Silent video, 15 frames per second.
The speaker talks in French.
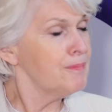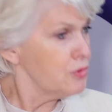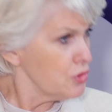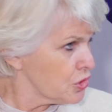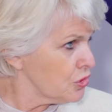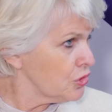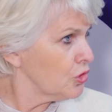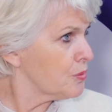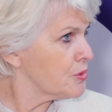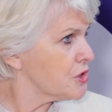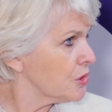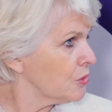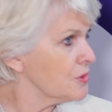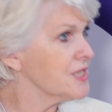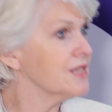plus une
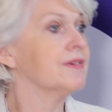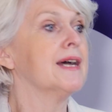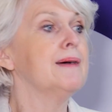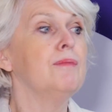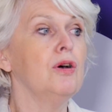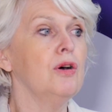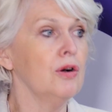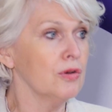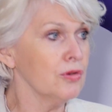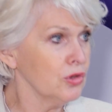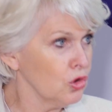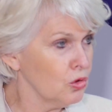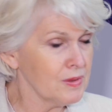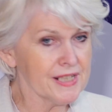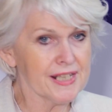option, c'est vraiment
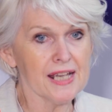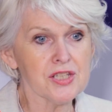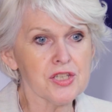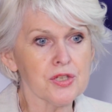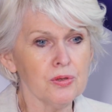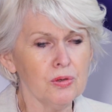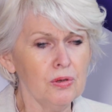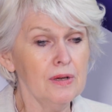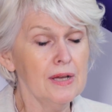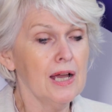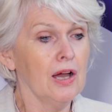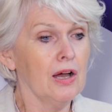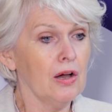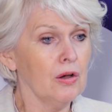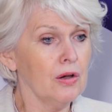une obligation.
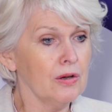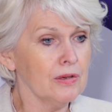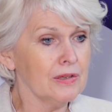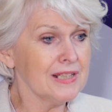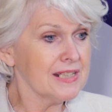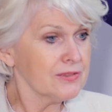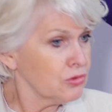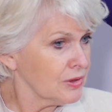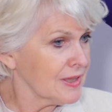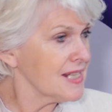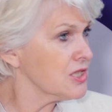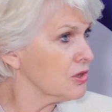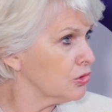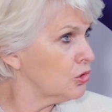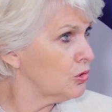Euh, toutes
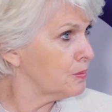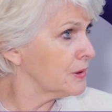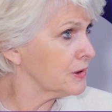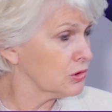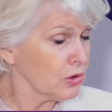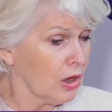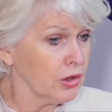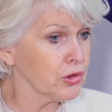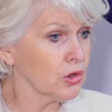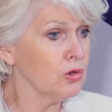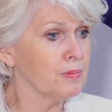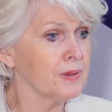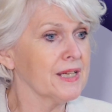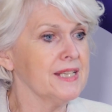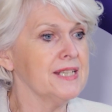les
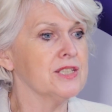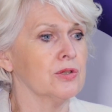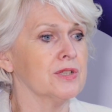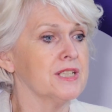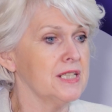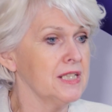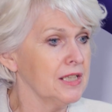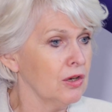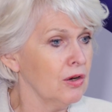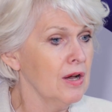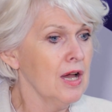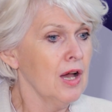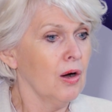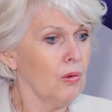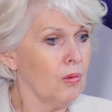entreprises qui
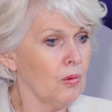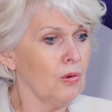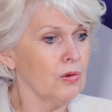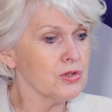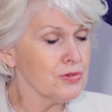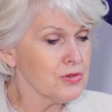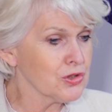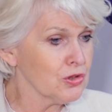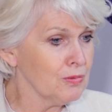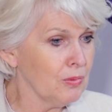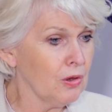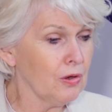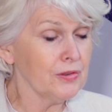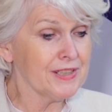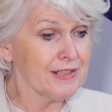ont
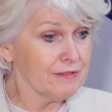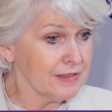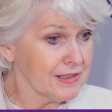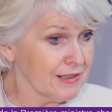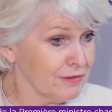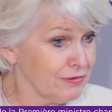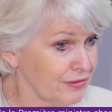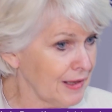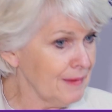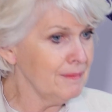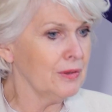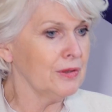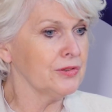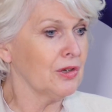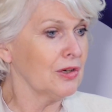justement des,
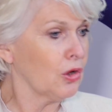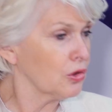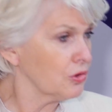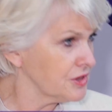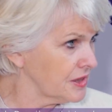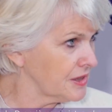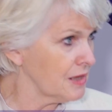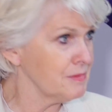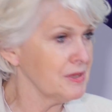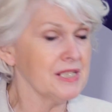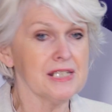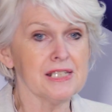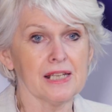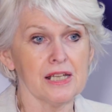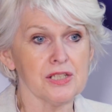femmes dans leur conseil
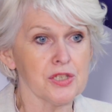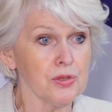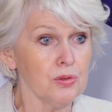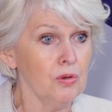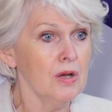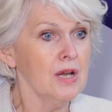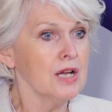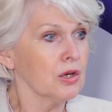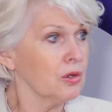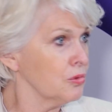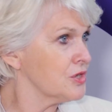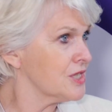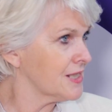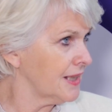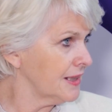d'administration
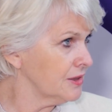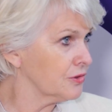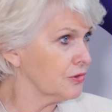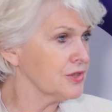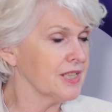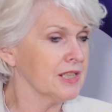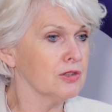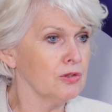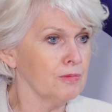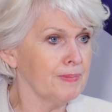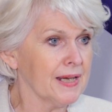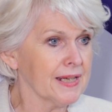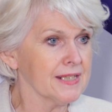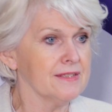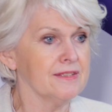constatent que cette
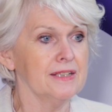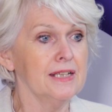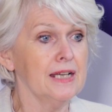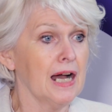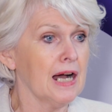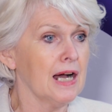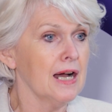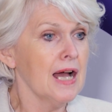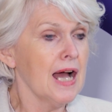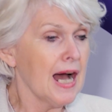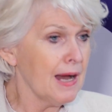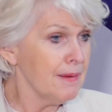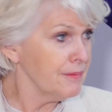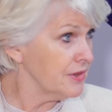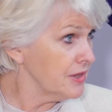parité a
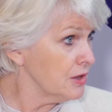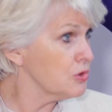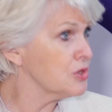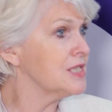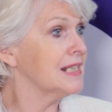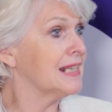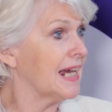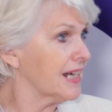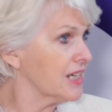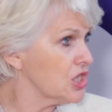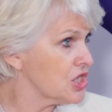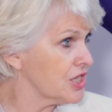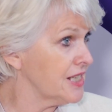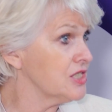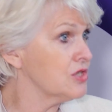amené aussi de la
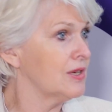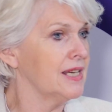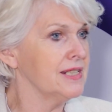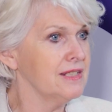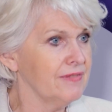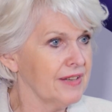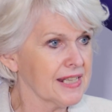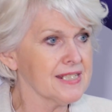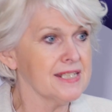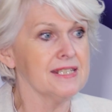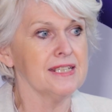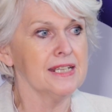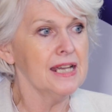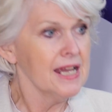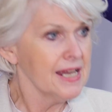richesse, de la
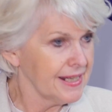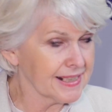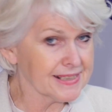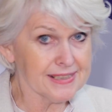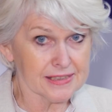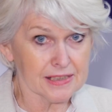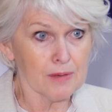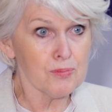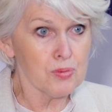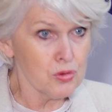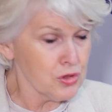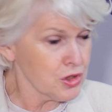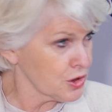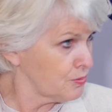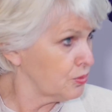diversité et que c'est un
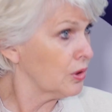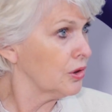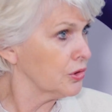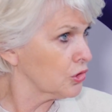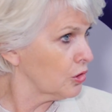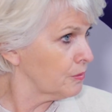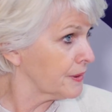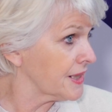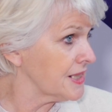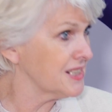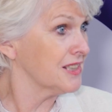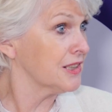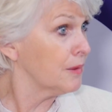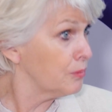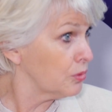plus pour l'entreprise.
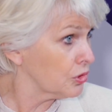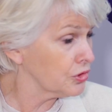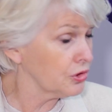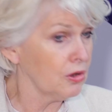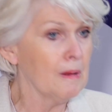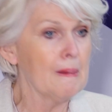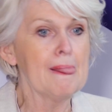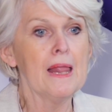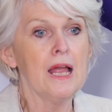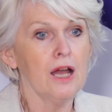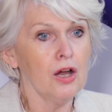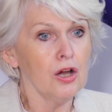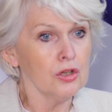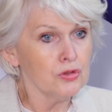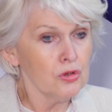C'est important
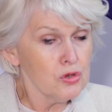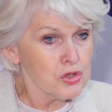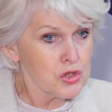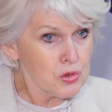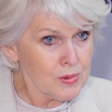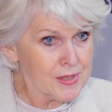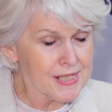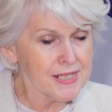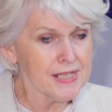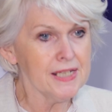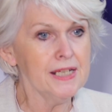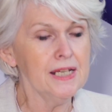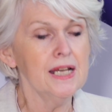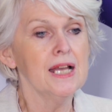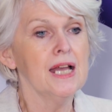de le
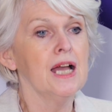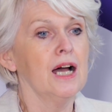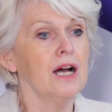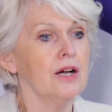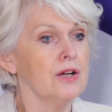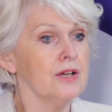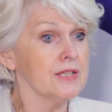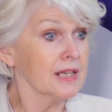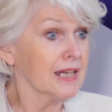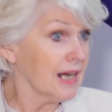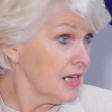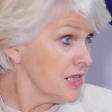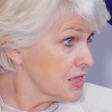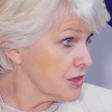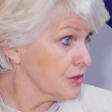souligner
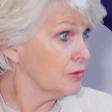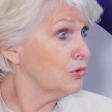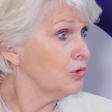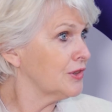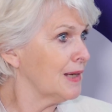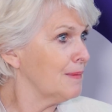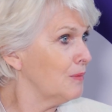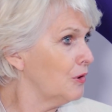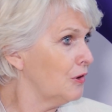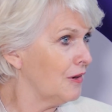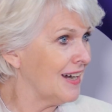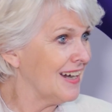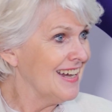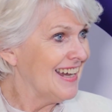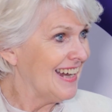grâce notamment
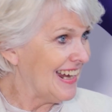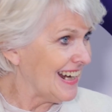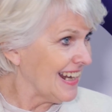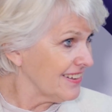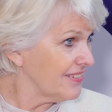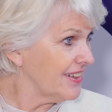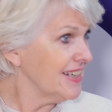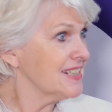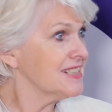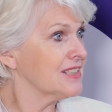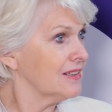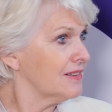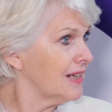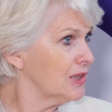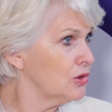à, à l'index
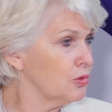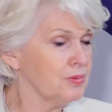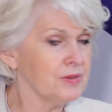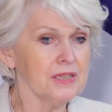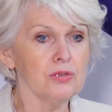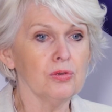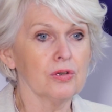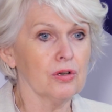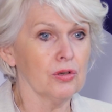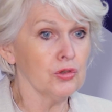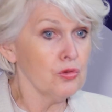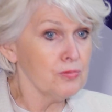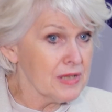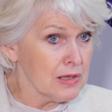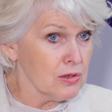adopté donc en
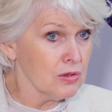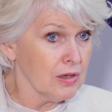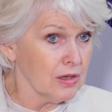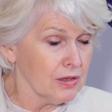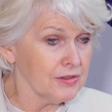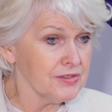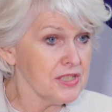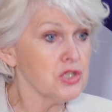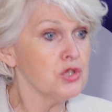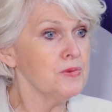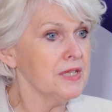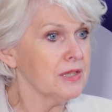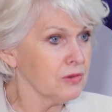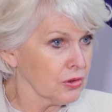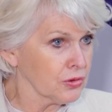
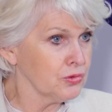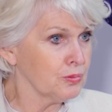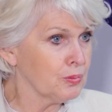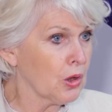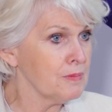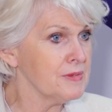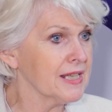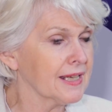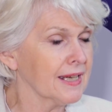2018 lors du premier